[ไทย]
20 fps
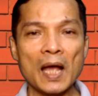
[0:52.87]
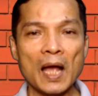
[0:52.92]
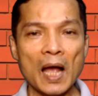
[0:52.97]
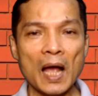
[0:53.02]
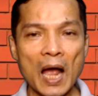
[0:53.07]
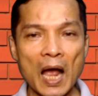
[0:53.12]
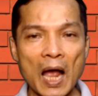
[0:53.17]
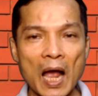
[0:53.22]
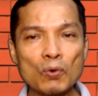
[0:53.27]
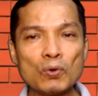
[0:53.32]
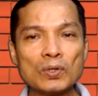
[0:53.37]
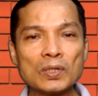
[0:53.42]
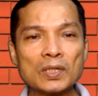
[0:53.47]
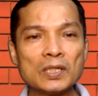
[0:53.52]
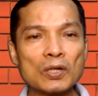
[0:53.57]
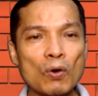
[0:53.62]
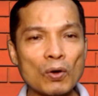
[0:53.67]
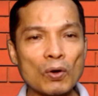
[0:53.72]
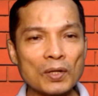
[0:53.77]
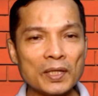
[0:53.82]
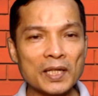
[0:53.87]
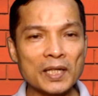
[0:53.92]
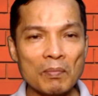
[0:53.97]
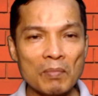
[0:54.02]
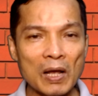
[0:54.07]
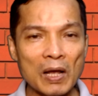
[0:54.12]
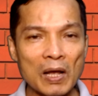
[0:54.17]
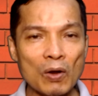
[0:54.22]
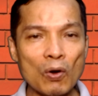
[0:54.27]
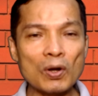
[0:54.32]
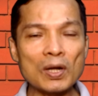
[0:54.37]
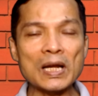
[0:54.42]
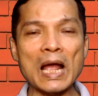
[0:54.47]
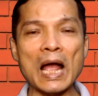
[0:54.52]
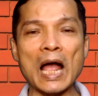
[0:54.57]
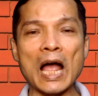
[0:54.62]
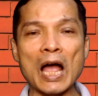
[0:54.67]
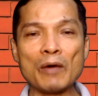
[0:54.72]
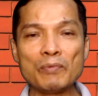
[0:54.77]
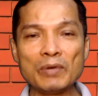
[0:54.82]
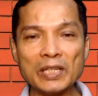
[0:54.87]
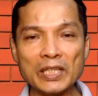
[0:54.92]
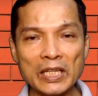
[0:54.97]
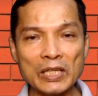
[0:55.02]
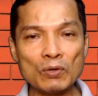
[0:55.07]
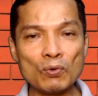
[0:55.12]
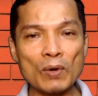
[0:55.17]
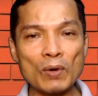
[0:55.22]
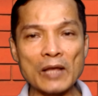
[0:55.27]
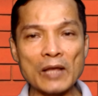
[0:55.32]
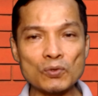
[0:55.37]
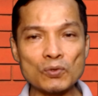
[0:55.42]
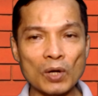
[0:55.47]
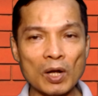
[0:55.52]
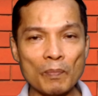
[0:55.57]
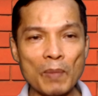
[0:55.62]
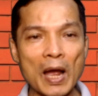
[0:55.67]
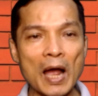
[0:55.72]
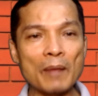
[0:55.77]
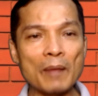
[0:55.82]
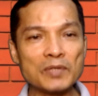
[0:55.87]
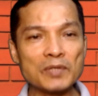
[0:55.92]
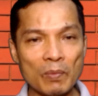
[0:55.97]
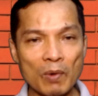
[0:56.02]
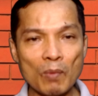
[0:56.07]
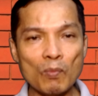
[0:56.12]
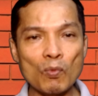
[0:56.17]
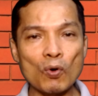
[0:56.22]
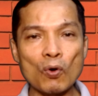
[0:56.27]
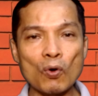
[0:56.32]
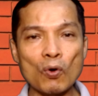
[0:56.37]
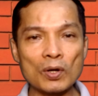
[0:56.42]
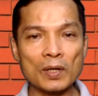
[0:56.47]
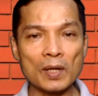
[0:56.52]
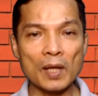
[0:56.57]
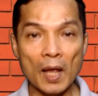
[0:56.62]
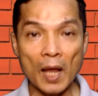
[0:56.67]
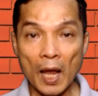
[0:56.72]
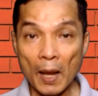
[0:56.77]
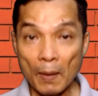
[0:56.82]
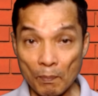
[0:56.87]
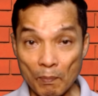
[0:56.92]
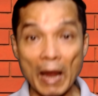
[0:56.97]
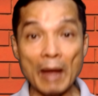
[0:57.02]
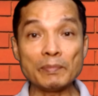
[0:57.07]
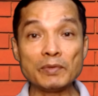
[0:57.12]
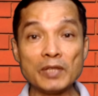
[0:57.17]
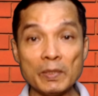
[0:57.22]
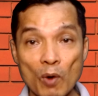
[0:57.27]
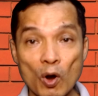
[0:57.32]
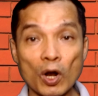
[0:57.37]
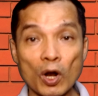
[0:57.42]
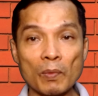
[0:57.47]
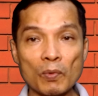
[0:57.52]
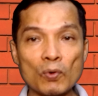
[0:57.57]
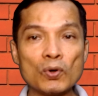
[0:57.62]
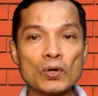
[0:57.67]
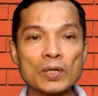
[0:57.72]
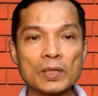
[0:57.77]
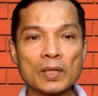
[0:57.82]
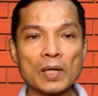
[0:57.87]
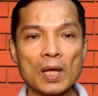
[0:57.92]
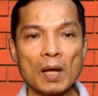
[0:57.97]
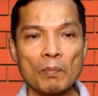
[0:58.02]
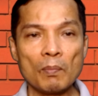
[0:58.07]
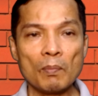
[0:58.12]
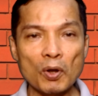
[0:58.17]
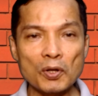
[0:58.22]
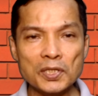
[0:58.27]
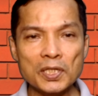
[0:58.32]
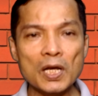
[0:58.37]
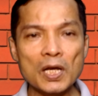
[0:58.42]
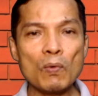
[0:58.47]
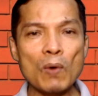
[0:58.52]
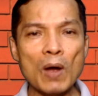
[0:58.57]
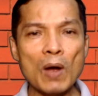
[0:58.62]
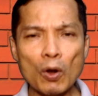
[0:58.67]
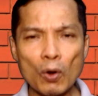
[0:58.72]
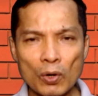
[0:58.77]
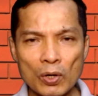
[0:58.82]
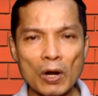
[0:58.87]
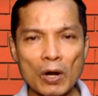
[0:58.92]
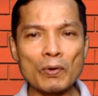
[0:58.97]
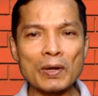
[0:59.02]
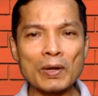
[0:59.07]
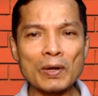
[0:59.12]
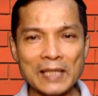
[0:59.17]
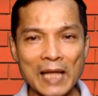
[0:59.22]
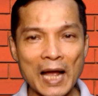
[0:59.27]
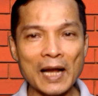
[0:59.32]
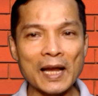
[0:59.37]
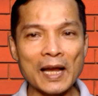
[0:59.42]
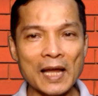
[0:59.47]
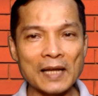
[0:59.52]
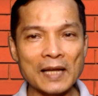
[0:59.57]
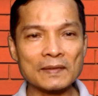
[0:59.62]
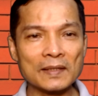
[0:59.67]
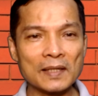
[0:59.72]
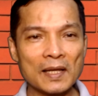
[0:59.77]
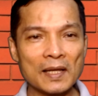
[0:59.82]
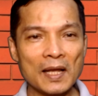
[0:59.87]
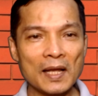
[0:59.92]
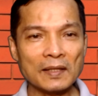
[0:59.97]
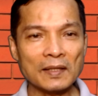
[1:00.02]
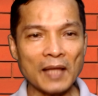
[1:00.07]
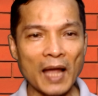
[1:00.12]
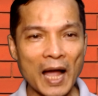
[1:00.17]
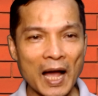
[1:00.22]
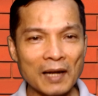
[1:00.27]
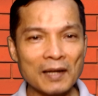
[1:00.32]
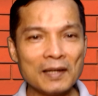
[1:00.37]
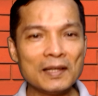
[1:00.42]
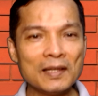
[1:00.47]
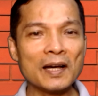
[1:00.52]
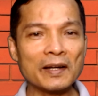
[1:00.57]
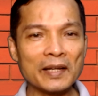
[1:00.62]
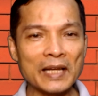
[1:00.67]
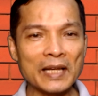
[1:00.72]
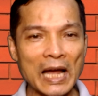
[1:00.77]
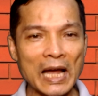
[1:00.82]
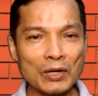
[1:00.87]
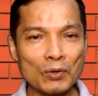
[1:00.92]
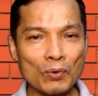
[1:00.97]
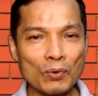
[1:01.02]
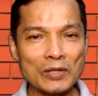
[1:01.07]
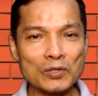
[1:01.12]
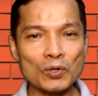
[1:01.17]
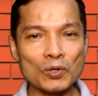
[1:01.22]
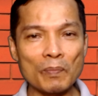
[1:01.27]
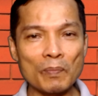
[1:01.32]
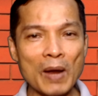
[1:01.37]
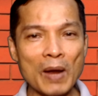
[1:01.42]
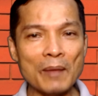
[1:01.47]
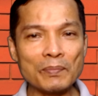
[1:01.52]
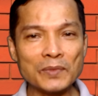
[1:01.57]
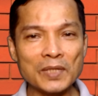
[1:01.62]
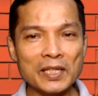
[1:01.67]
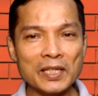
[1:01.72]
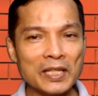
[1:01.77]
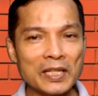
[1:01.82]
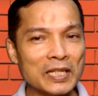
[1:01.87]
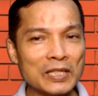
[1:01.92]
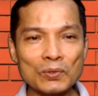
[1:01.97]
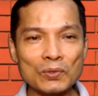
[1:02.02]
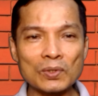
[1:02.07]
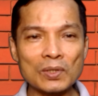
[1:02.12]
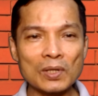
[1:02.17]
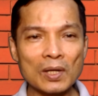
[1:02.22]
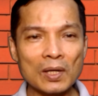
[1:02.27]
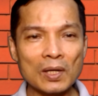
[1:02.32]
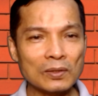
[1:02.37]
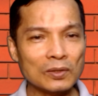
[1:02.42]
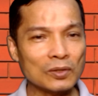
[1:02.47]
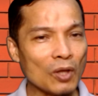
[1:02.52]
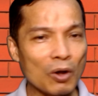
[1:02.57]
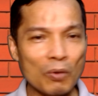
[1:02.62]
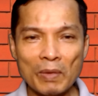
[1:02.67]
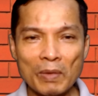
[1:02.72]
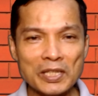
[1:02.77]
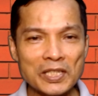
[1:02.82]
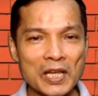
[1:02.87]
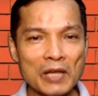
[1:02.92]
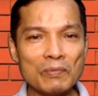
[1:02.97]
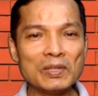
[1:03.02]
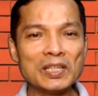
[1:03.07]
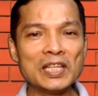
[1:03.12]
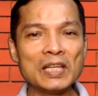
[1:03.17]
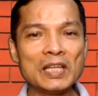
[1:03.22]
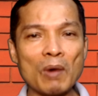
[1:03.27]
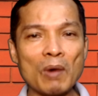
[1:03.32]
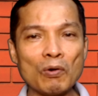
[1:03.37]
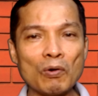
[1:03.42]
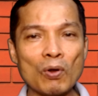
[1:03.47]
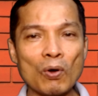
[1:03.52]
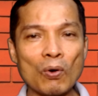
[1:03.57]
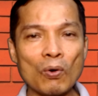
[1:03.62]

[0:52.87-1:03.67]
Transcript: หากคุณคือคนที่กำลังค้นหาวิธีดูแลสุขภาพ เฉพาะบุคคล แบบที่เหมาะกับคุณ เพราะเชื่อว่าคนเรานั้นต่างกัน ทางเลือกในการดูแลสุขภาพที่ดีที่สุดต้องไม่ใช่วิธีเหมาโหล